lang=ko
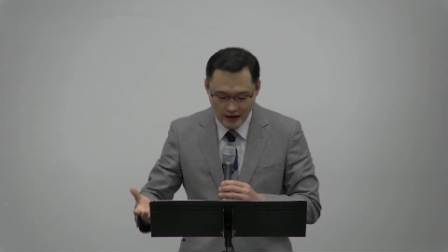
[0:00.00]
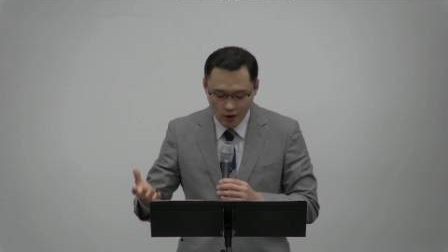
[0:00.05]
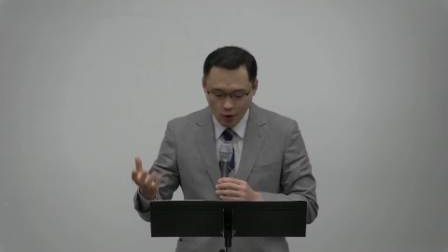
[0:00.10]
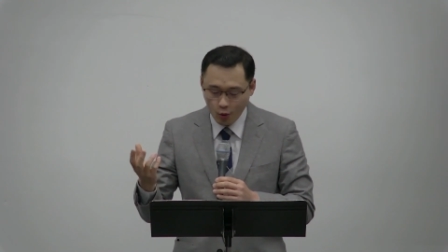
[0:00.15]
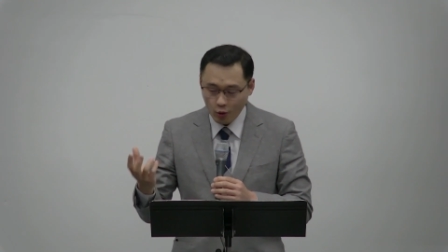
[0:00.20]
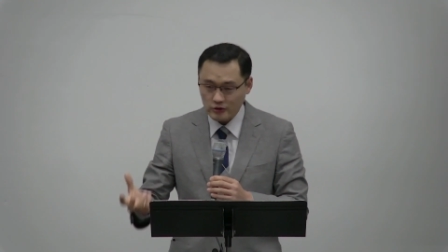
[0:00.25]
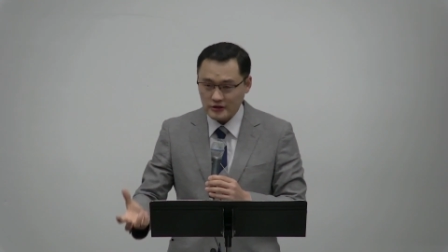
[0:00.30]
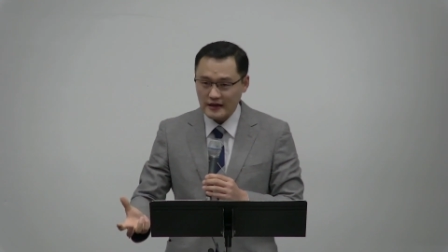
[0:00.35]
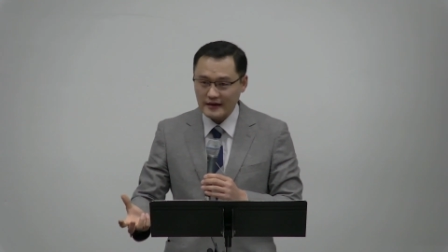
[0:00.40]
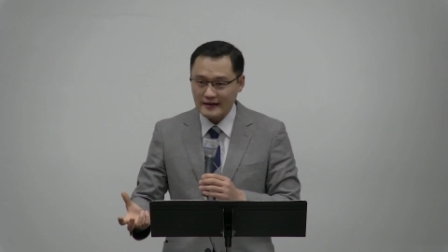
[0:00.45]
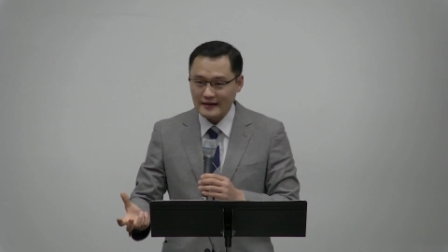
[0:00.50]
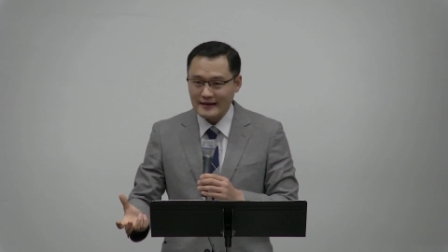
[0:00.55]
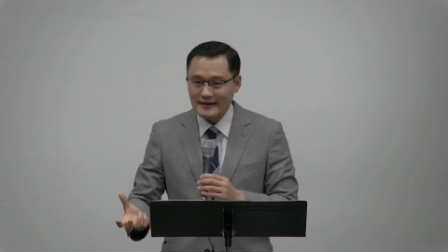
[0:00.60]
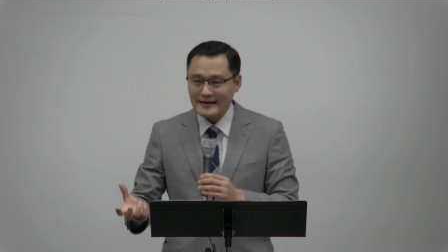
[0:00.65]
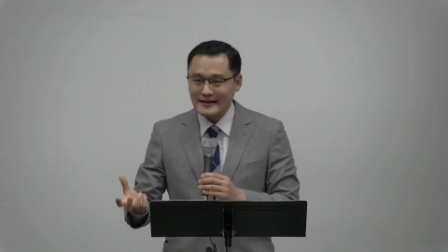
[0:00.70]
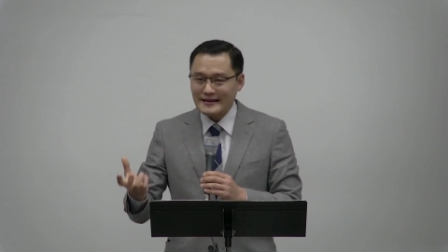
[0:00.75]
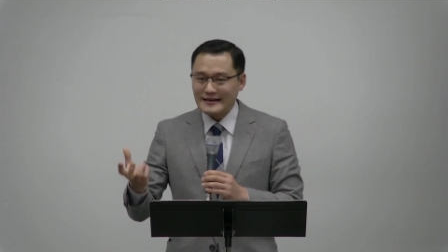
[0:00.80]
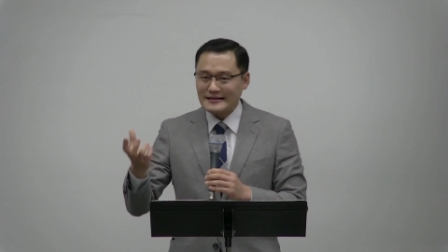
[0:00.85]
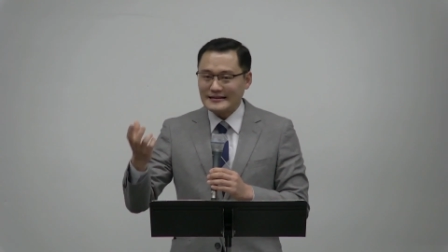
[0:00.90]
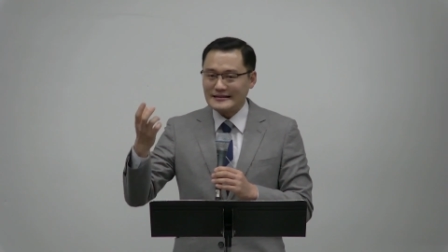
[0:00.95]
오직
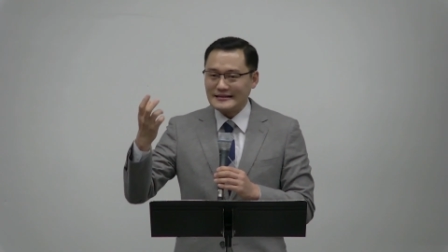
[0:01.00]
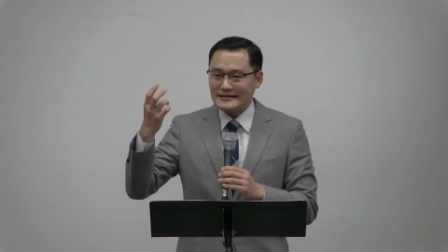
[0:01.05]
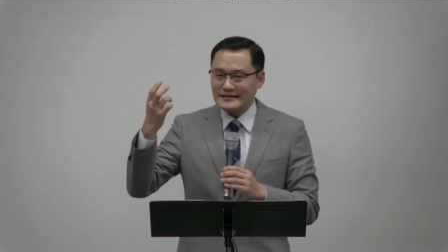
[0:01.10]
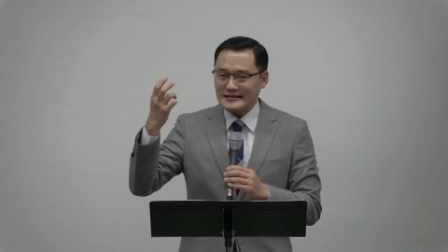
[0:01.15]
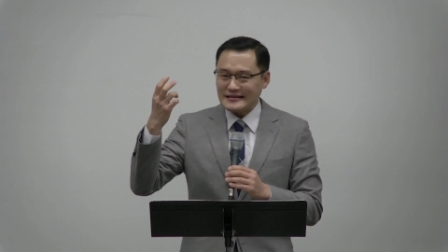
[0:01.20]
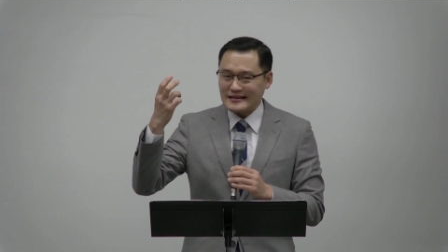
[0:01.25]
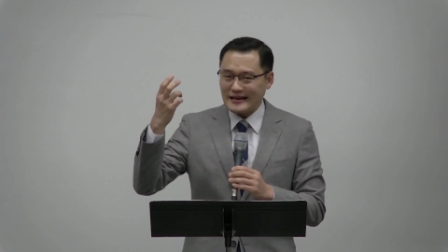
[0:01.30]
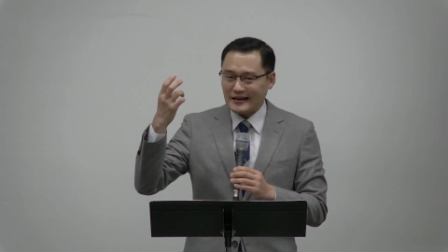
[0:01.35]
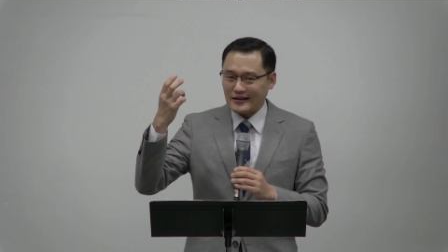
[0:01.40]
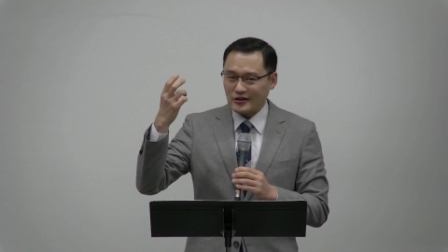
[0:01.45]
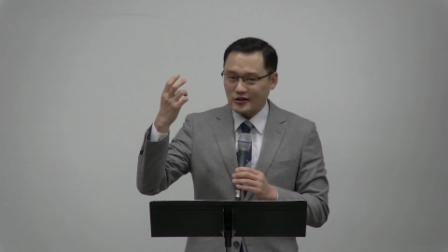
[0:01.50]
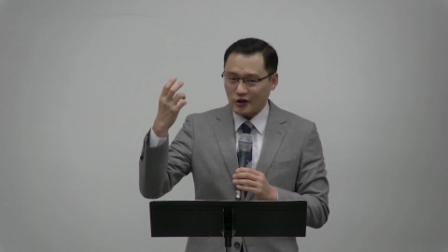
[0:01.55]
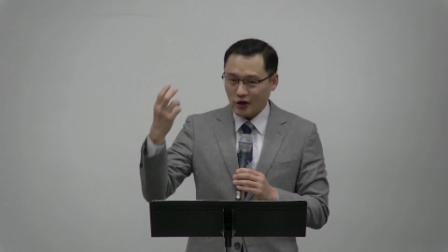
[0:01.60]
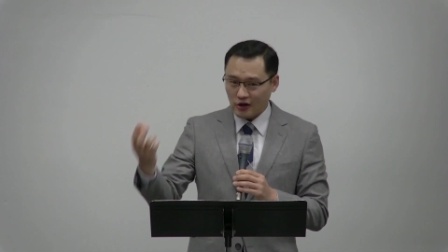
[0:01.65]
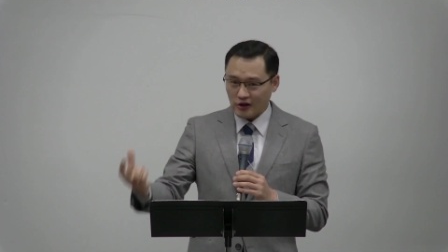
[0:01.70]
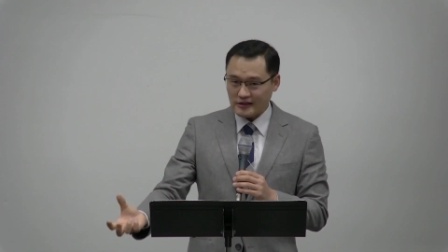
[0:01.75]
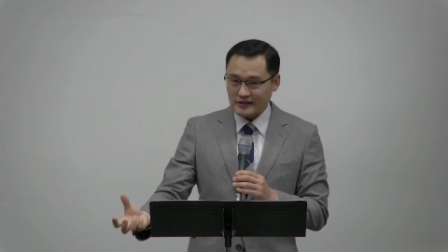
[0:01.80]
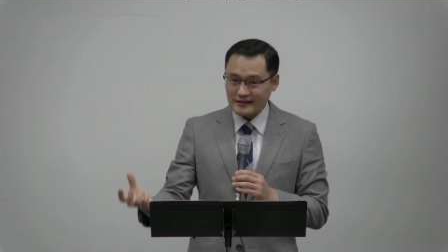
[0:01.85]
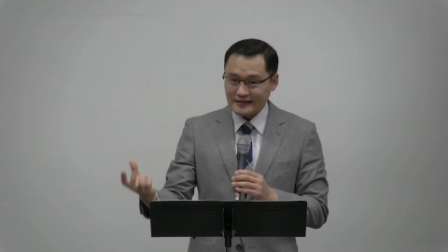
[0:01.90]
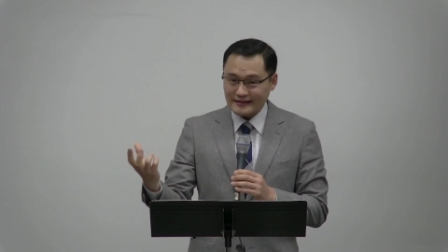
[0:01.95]
그 씨가
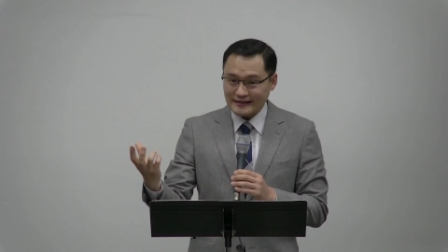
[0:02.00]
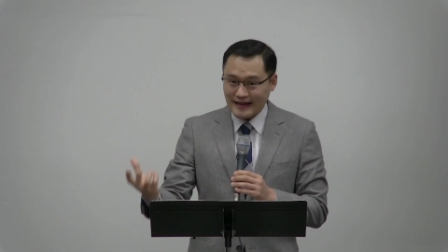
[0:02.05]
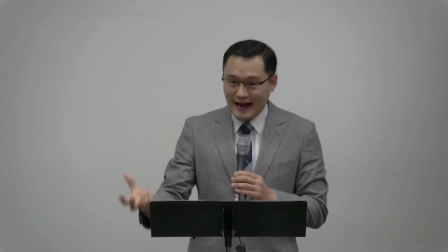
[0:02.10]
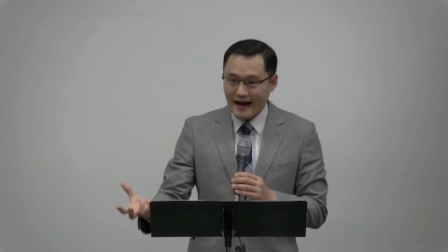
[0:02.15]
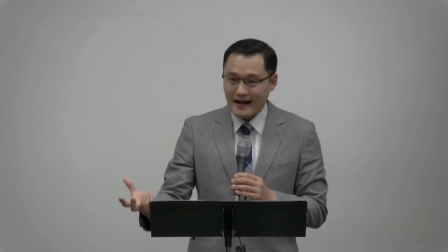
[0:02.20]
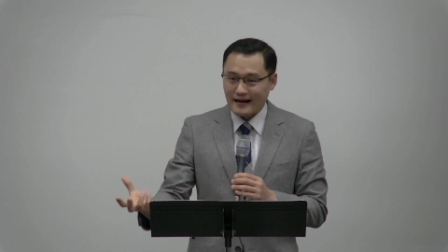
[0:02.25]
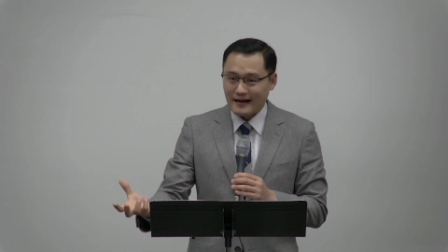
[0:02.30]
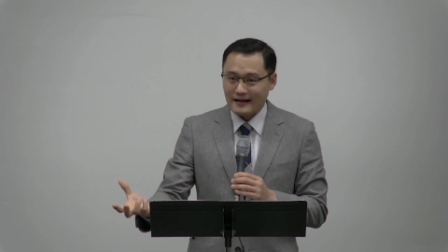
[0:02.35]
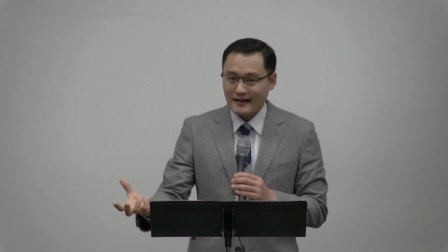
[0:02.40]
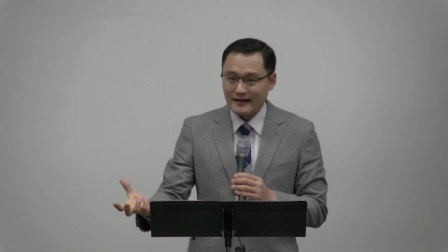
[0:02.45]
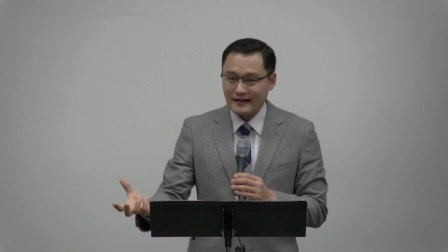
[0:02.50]
떨어지는 땅,